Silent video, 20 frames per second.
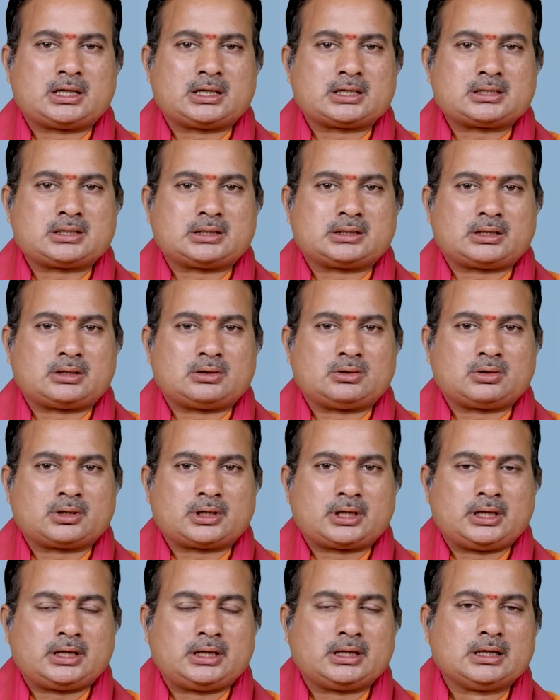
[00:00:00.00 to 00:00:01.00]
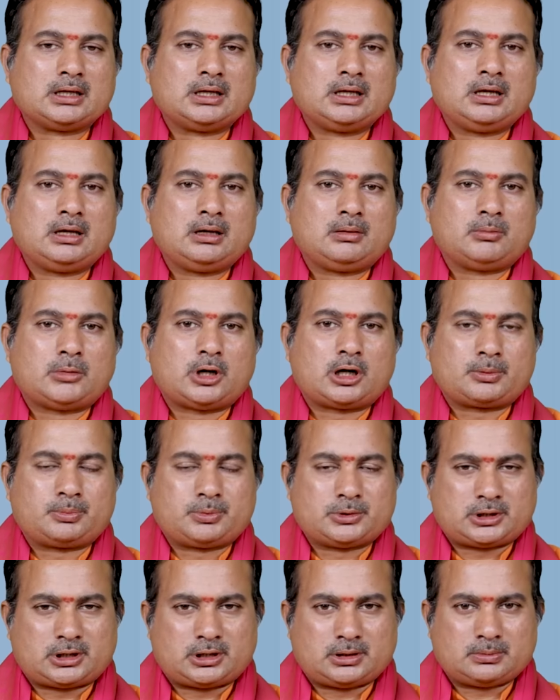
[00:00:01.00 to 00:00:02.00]
నక్షత్రంలోకి
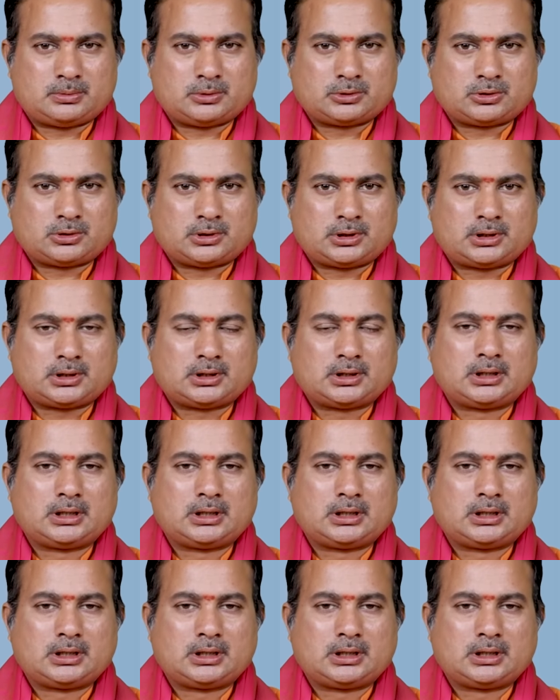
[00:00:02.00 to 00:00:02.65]
మార్పు జరగబోతుంది